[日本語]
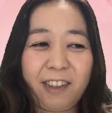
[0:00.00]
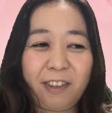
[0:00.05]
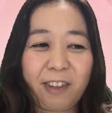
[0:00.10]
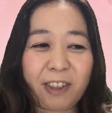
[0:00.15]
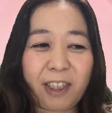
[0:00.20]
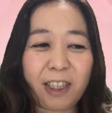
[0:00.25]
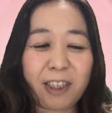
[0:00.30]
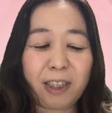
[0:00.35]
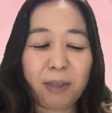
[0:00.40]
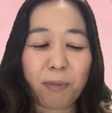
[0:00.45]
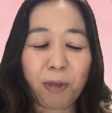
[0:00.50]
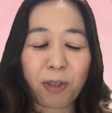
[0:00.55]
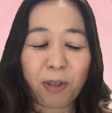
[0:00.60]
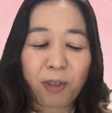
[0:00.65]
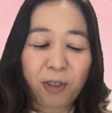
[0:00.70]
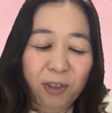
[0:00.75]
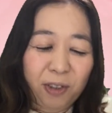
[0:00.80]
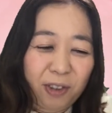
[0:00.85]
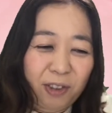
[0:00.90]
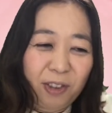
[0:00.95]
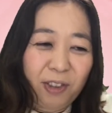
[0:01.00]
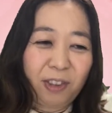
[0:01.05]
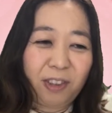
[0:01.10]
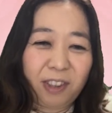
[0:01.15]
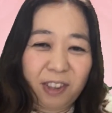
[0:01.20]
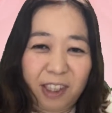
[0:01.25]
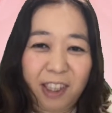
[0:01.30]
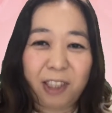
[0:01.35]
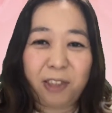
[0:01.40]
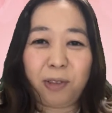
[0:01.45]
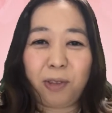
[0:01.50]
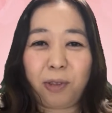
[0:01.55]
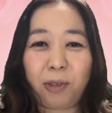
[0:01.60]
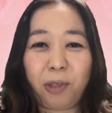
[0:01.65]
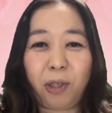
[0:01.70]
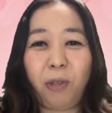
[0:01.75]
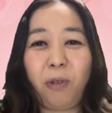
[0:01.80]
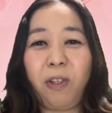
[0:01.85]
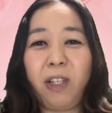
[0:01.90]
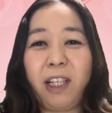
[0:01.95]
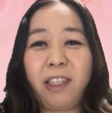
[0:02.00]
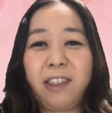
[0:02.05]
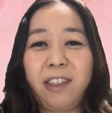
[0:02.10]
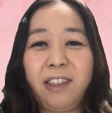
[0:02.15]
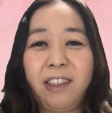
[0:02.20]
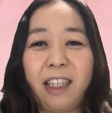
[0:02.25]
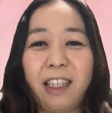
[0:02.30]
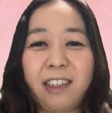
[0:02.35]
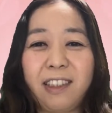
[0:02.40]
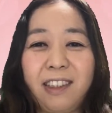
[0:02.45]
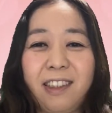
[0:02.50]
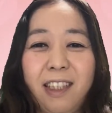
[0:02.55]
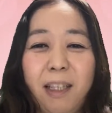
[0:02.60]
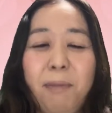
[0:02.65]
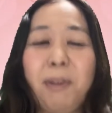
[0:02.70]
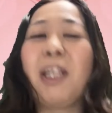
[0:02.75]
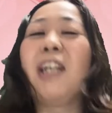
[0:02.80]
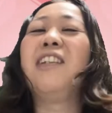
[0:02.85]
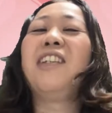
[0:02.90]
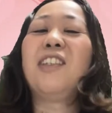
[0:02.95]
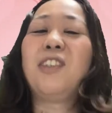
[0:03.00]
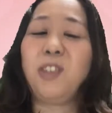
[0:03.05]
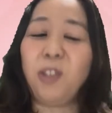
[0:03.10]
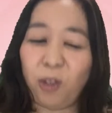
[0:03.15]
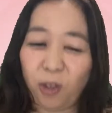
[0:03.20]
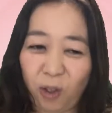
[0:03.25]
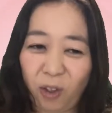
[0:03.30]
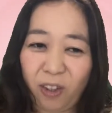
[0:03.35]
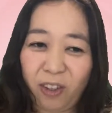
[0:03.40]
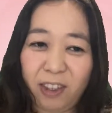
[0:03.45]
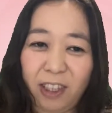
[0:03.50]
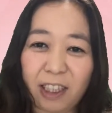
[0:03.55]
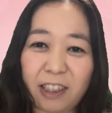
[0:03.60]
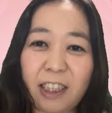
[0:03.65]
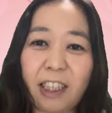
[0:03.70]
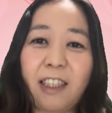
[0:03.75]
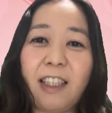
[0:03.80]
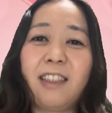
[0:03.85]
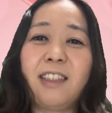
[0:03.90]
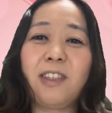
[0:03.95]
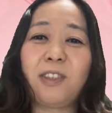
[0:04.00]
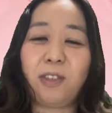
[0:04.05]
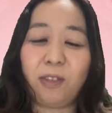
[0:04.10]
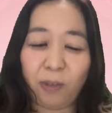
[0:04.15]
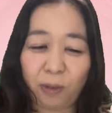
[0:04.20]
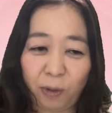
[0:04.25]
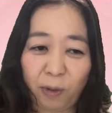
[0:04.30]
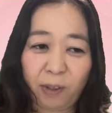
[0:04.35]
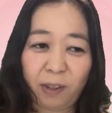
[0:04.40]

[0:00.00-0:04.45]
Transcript: 私もね、ちょっとそれをややってみたんですよ。やっちゃったんですよ。